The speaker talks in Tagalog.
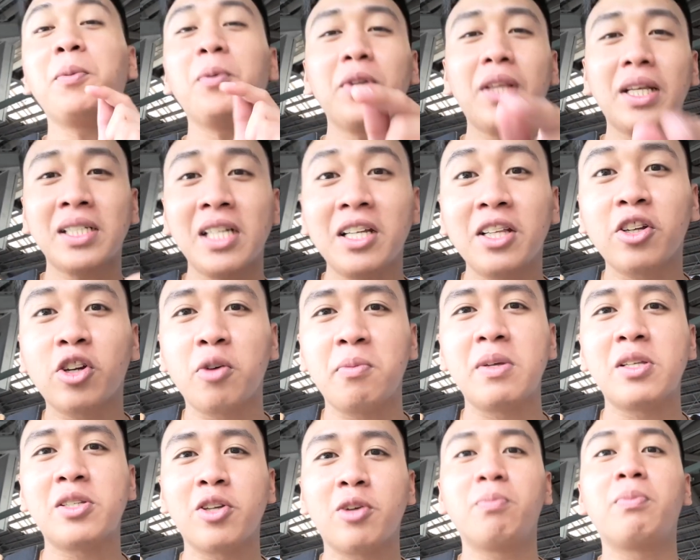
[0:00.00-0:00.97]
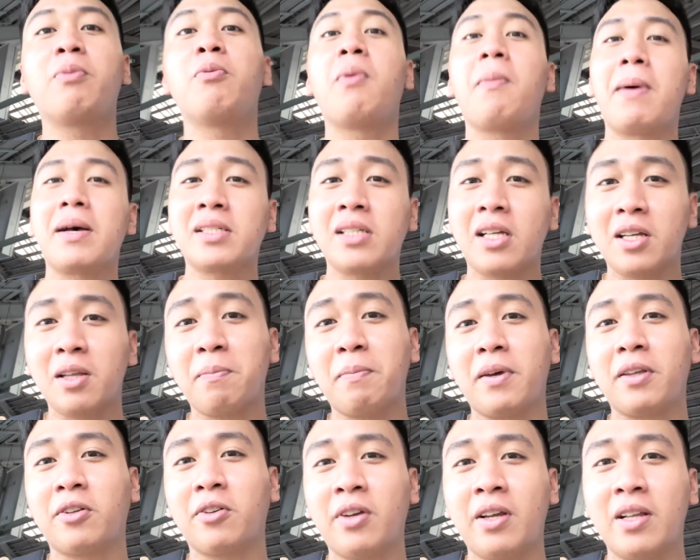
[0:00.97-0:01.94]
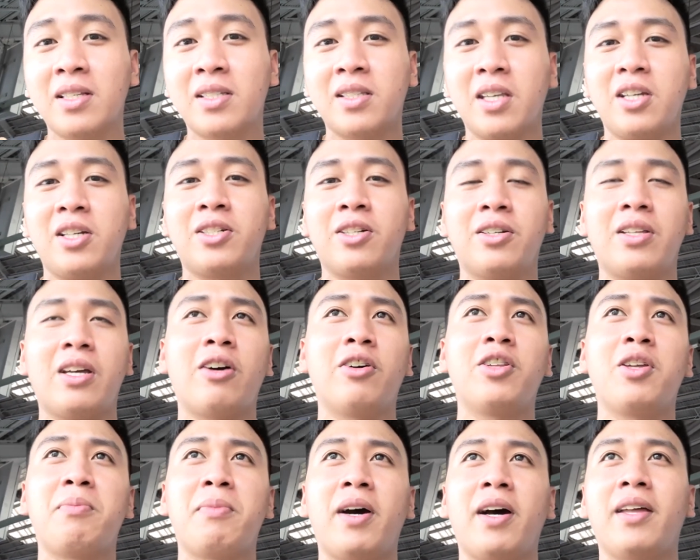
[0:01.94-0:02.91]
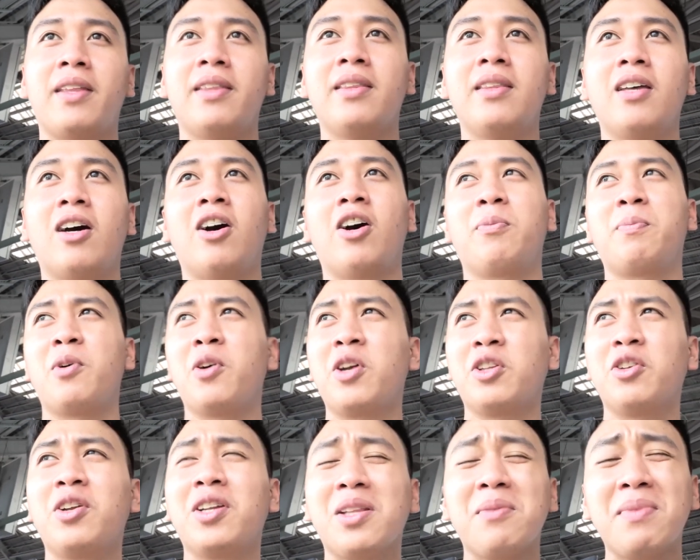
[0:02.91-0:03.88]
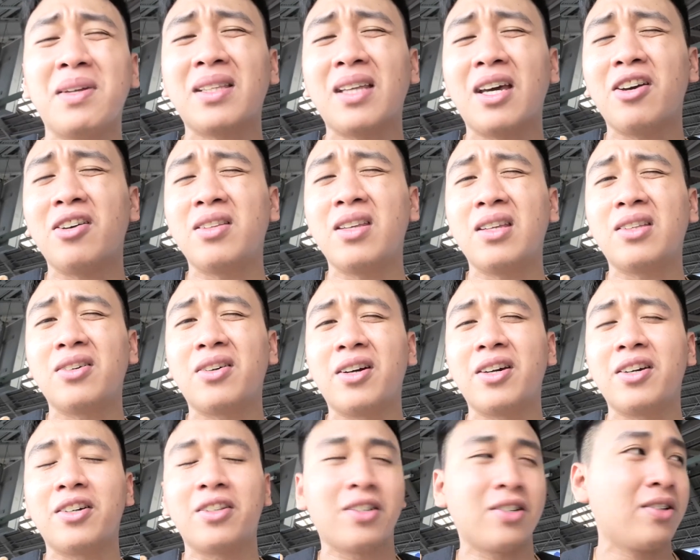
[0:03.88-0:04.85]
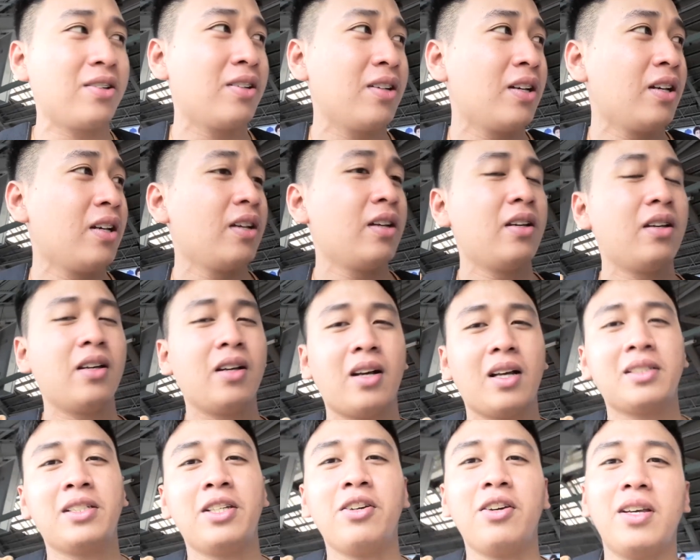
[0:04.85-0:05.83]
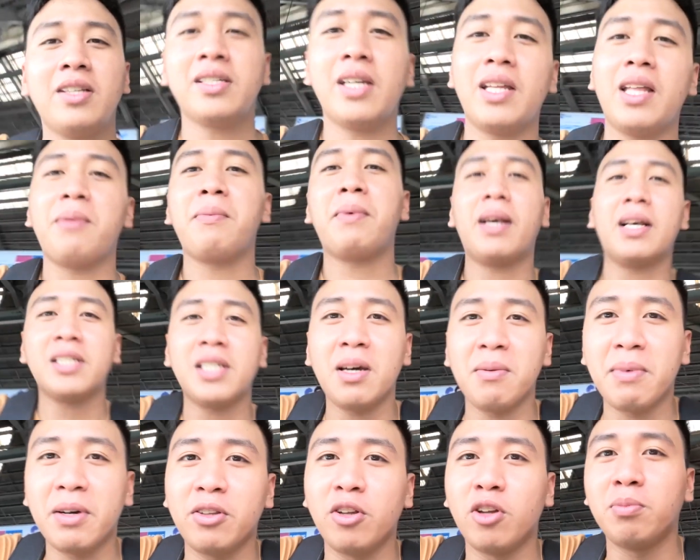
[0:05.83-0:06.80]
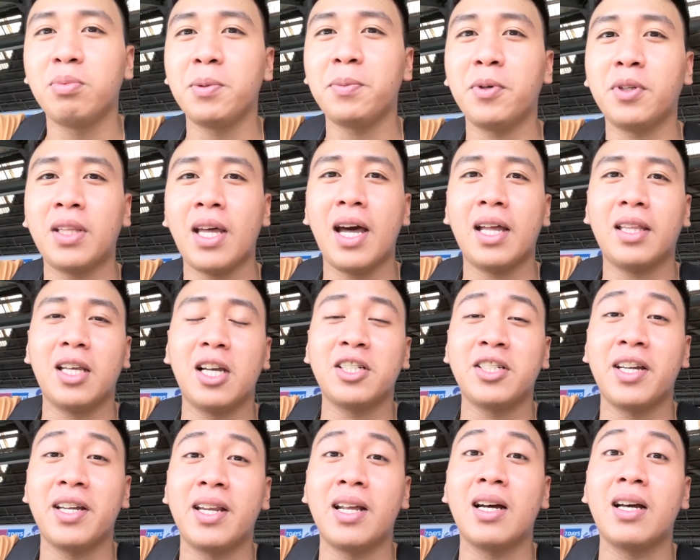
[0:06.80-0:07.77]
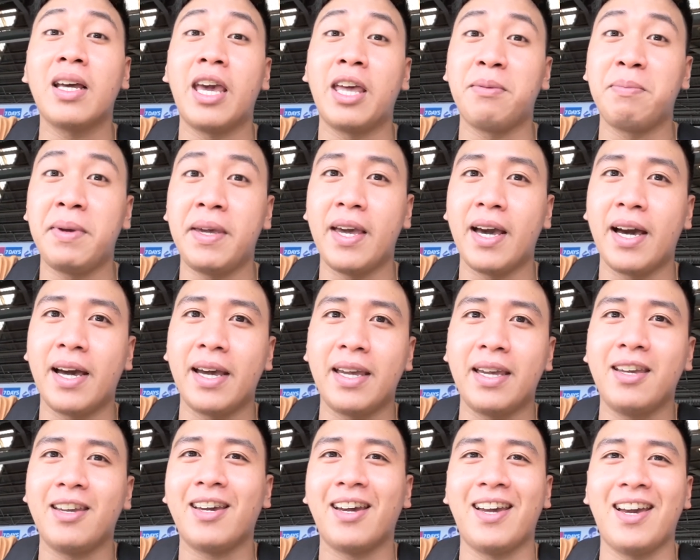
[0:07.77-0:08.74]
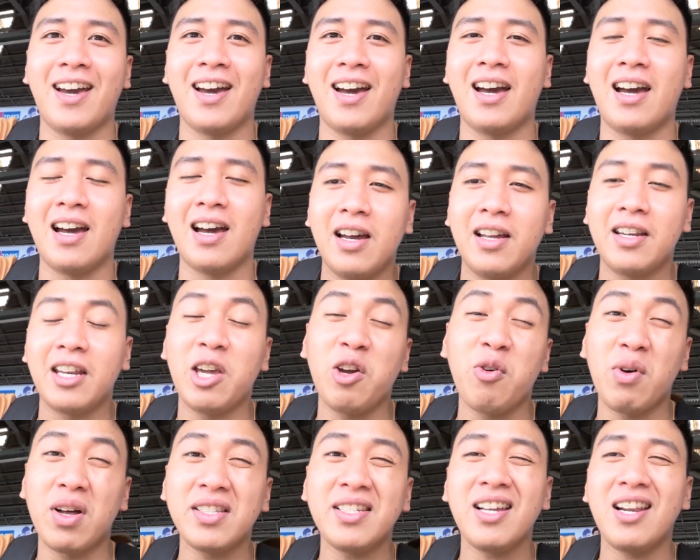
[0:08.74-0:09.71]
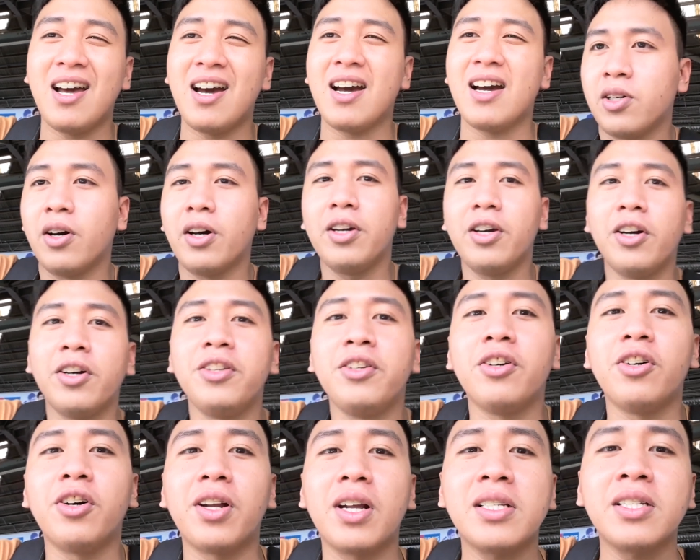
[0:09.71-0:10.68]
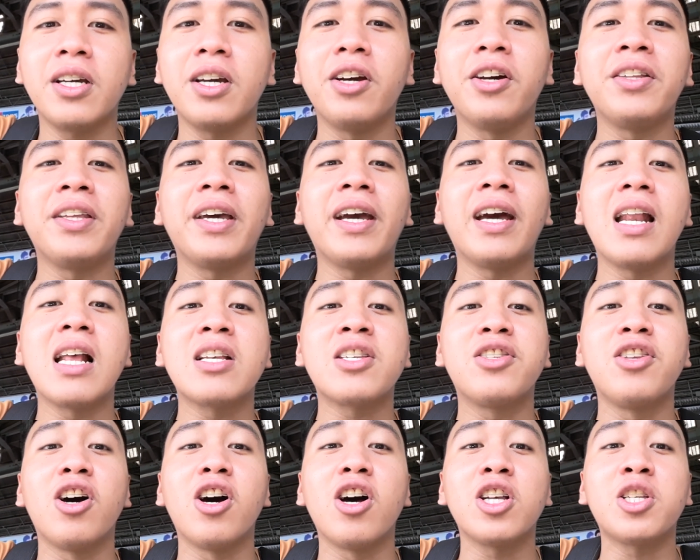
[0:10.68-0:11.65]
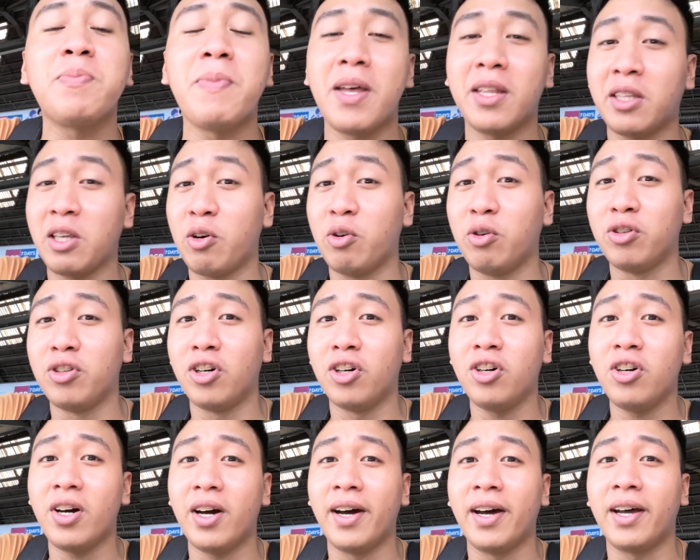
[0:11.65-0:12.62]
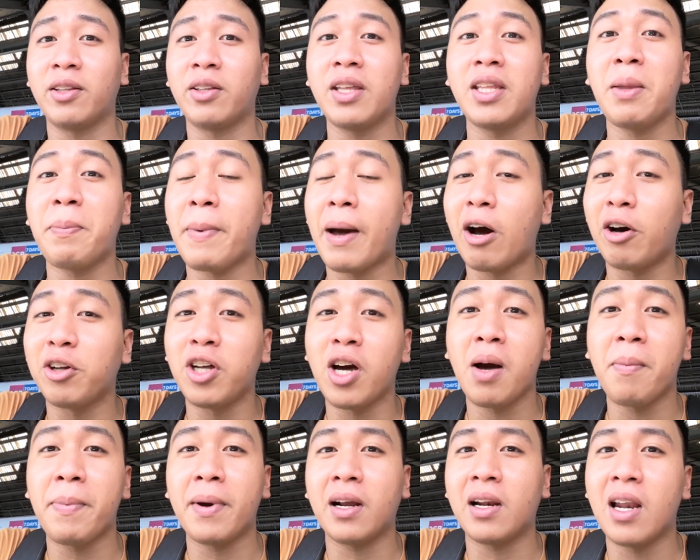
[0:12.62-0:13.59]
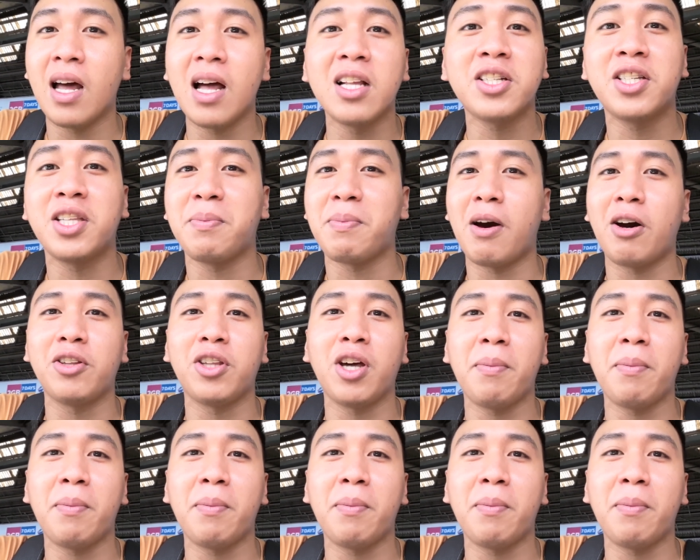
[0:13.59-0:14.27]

pupunta sila ng Robinson, bumaba sila ng Pedro Hill Station. Ako naman, oh, ulit naman tayo dito ngayon. Oh. Kasi yung isa namin kasama doon, pupunta ata siya ng NBI. Kaya naiwan sila. So ngayon, yung oras ngayon ay alas 2.21 at hindi pa ako nakapag-lunch, hindi pa ako